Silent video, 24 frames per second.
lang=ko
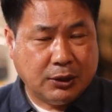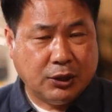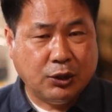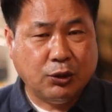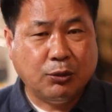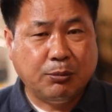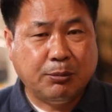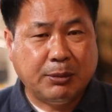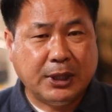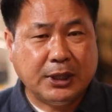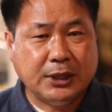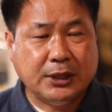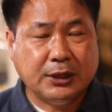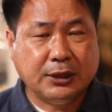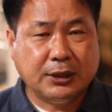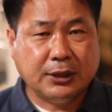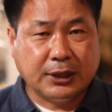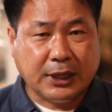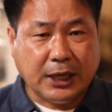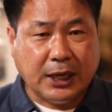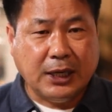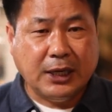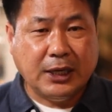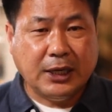뒤로 빠지는
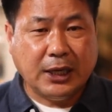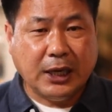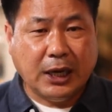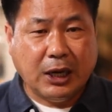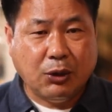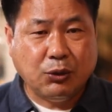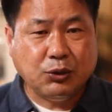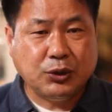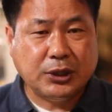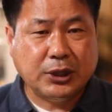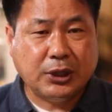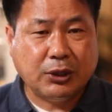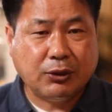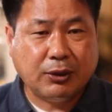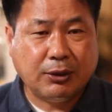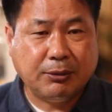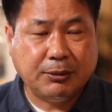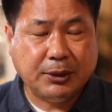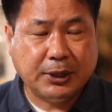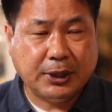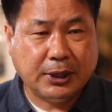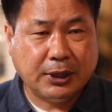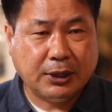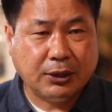걸 달리 아웃이라고
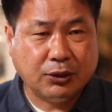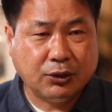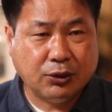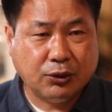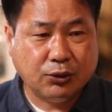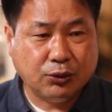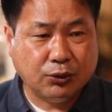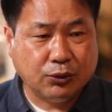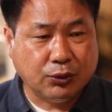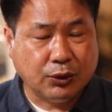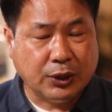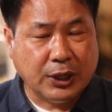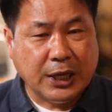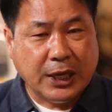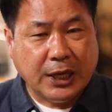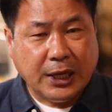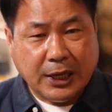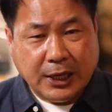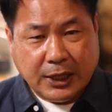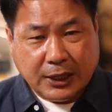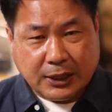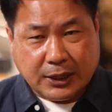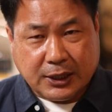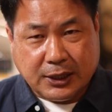합니다. 그리고
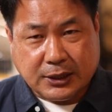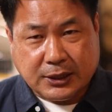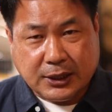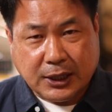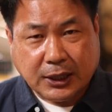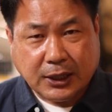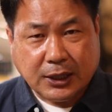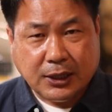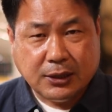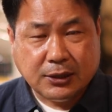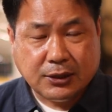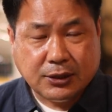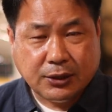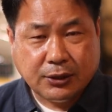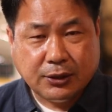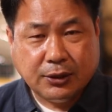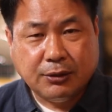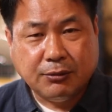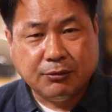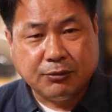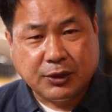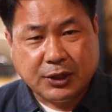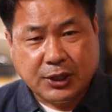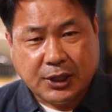
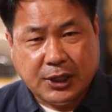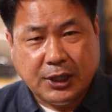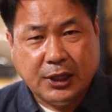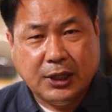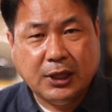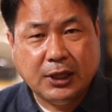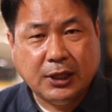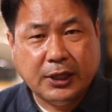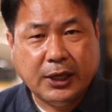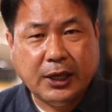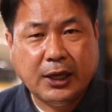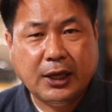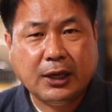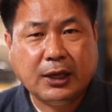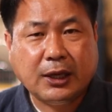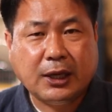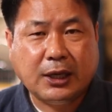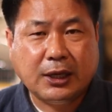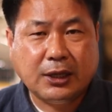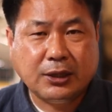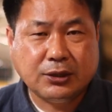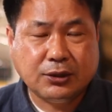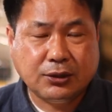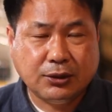기찻길처럼 길게
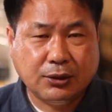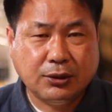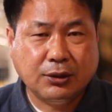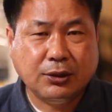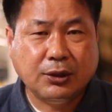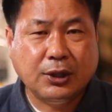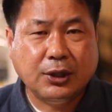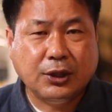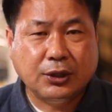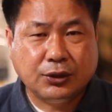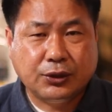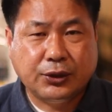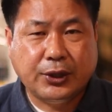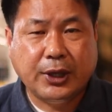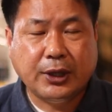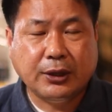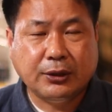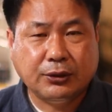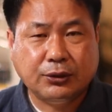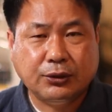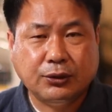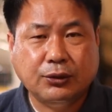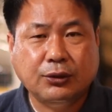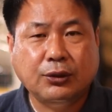깔아서
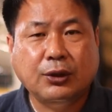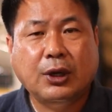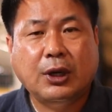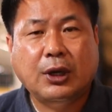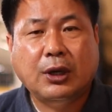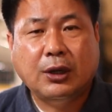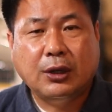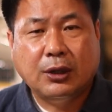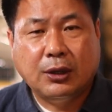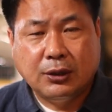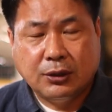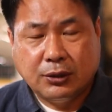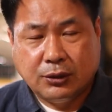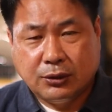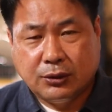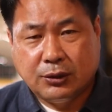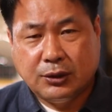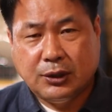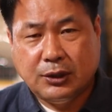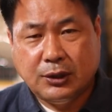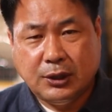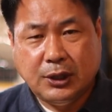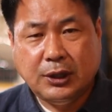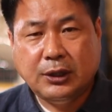트랙으로
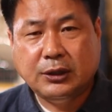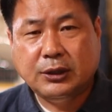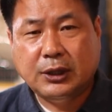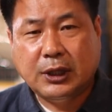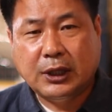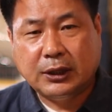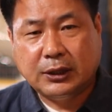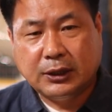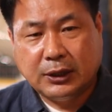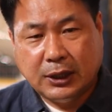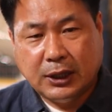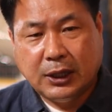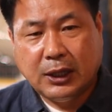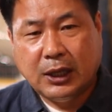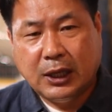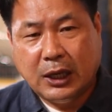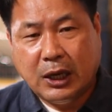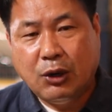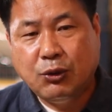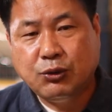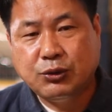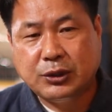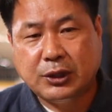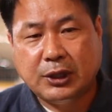인을 하거나
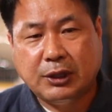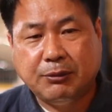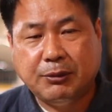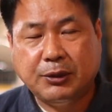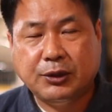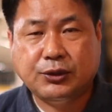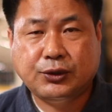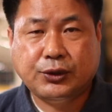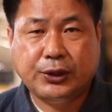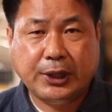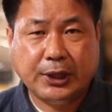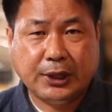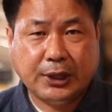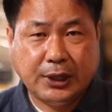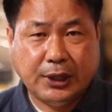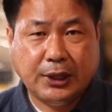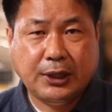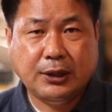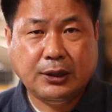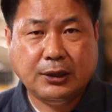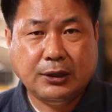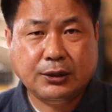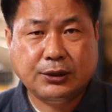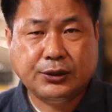아웃을 하면 트랙
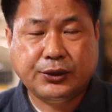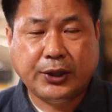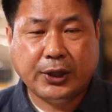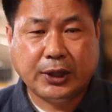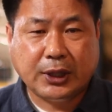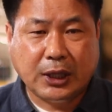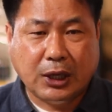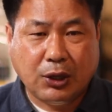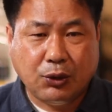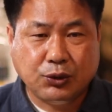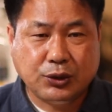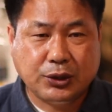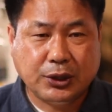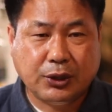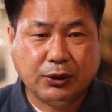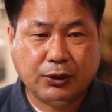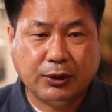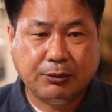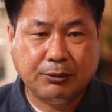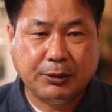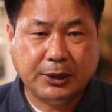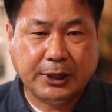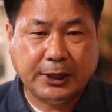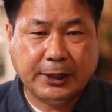인, 트랙
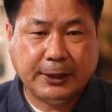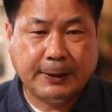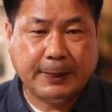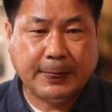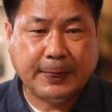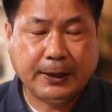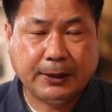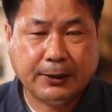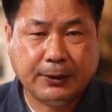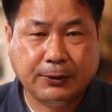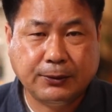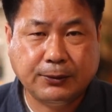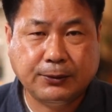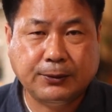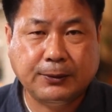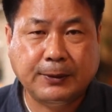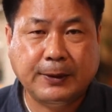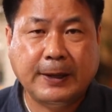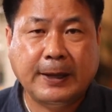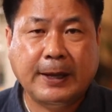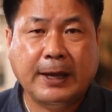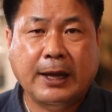아웃이라고 합니다. 그리고